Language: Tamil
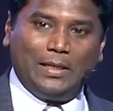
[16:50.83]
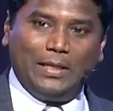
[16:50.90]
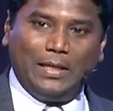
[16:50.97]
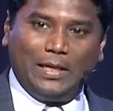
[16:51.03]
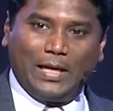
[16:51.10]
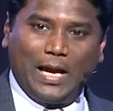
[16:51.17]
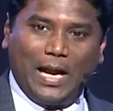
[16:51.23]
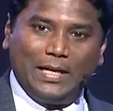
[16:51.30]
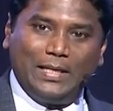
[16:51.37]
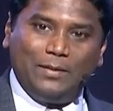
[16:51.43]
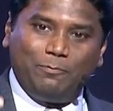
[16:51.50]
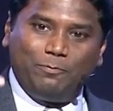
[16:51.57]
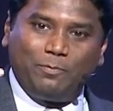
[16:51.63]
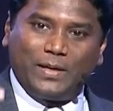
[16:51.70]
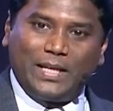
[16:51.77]
நீங்கள்
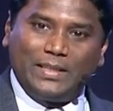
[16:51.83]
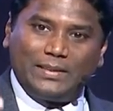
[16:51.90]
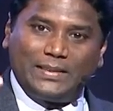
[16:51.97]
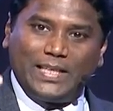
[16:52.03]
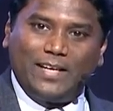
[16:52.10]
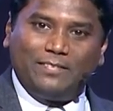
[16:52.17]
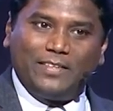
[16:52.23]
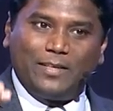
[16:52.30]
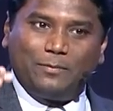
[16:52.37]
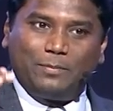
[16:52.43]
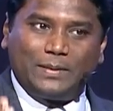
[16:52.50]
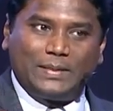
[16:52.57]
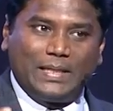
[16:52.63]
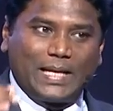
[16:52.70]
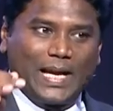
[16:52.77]
அடிப்படை தேவையை
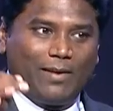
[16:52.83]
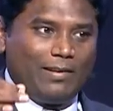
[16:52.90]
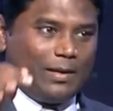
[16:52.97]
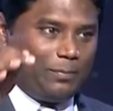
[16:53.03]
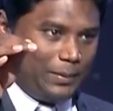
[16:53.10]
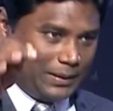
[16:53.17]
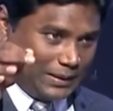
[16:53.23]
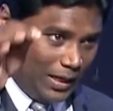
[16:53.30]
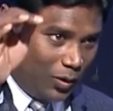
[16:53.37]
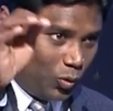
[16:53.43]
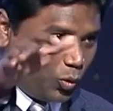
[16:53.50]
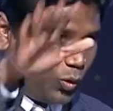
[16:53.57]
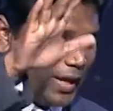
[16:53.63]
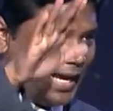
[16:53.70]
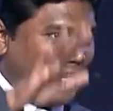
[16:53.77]
பற்றி கவலைப்பட்டால்
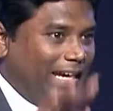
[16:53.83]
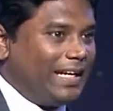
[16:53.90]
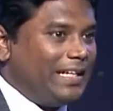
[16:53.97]
கூட